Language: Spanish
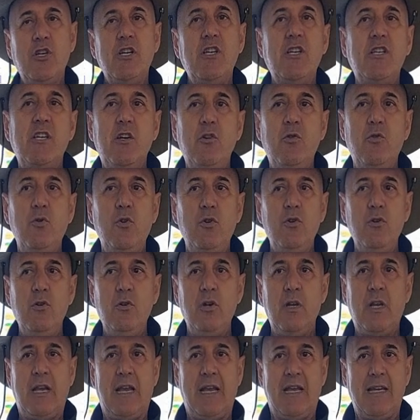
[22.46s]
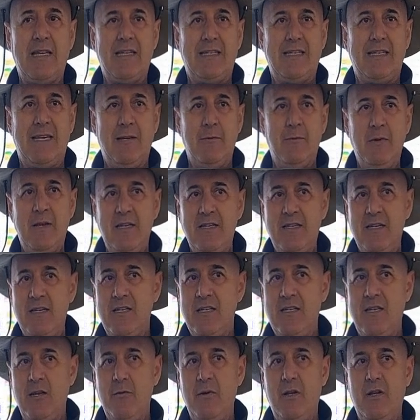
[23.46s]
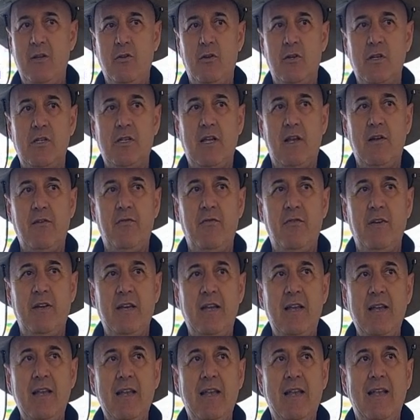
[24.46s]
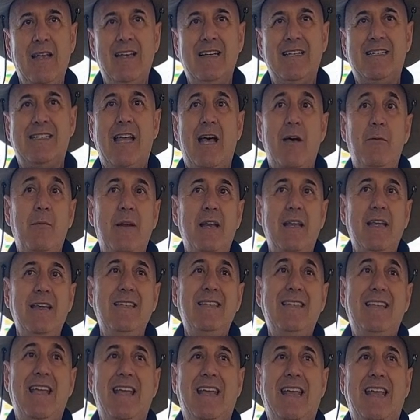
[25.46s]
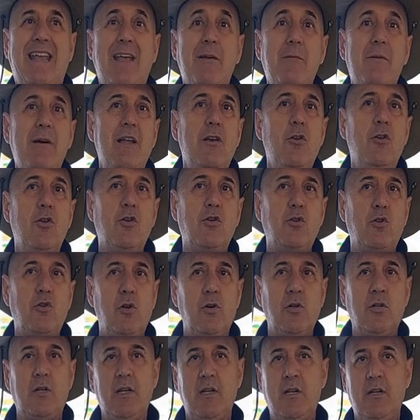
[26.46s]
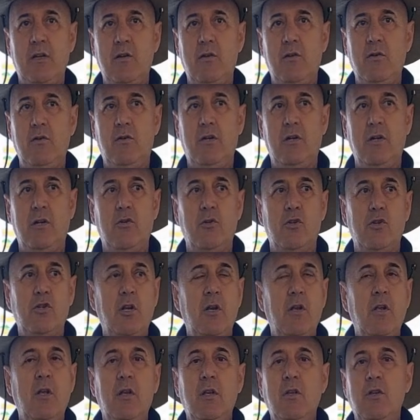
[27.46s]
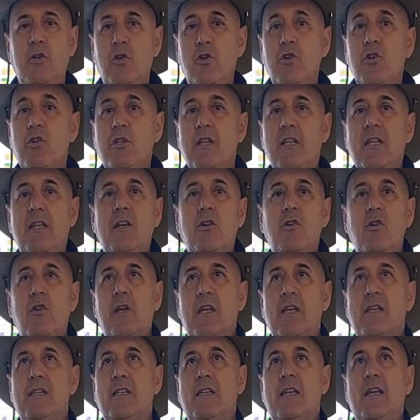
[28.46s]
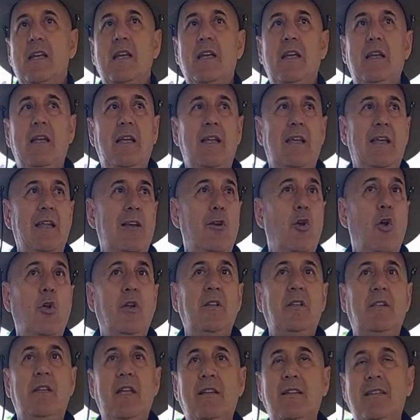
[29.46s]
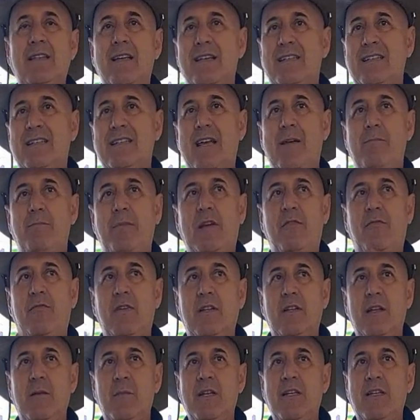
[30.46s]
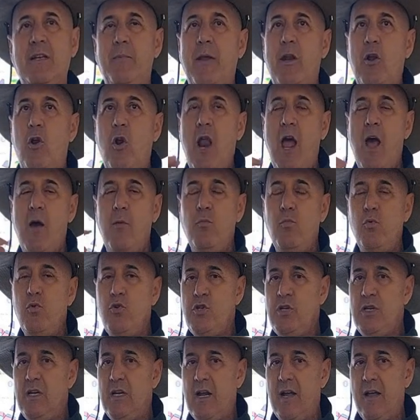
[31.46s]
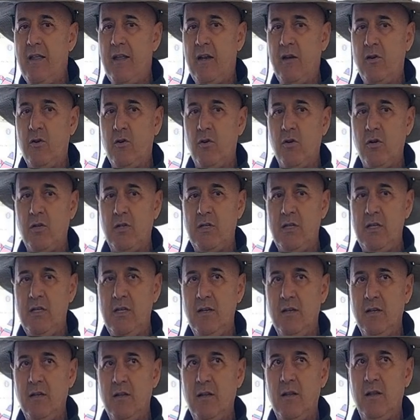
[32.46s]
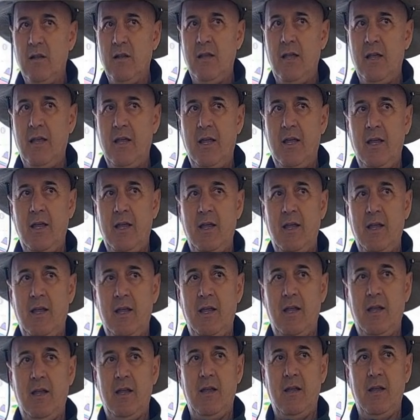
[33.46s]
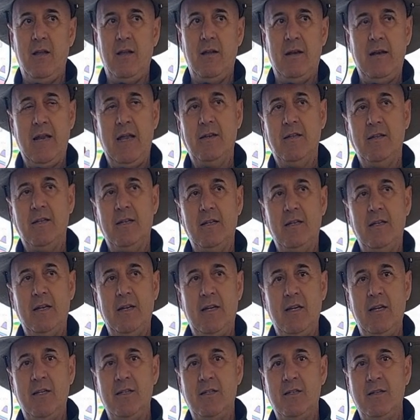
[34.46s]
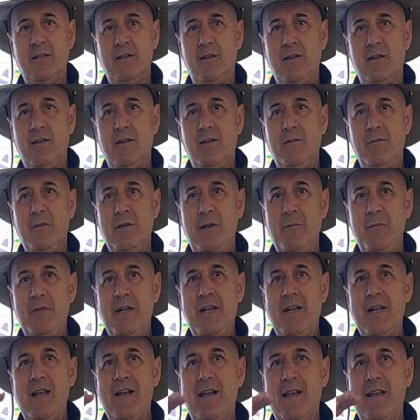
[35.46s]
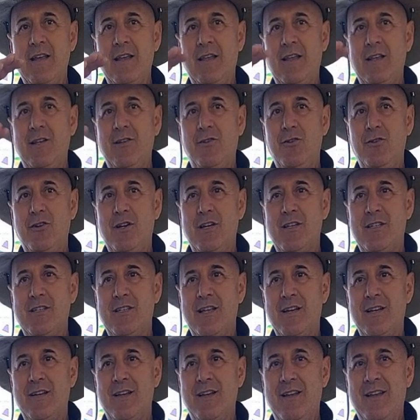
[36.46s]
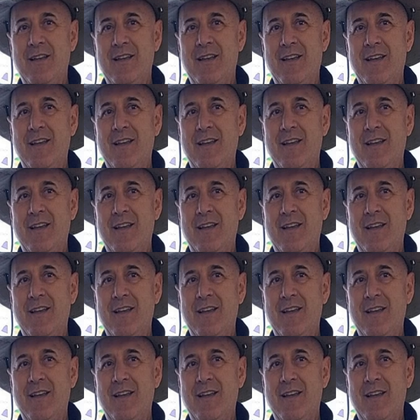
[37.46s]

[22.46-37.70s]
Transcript: Yo os aseguro que si veis este vídeo hasta el final sabréis de qué van los cortes geológicos. Yo no te digo que es que eh, lo entiendas ya perfectamente, pero la música del corte eh, la entenderéis. Mira, mira qué calladitos que están.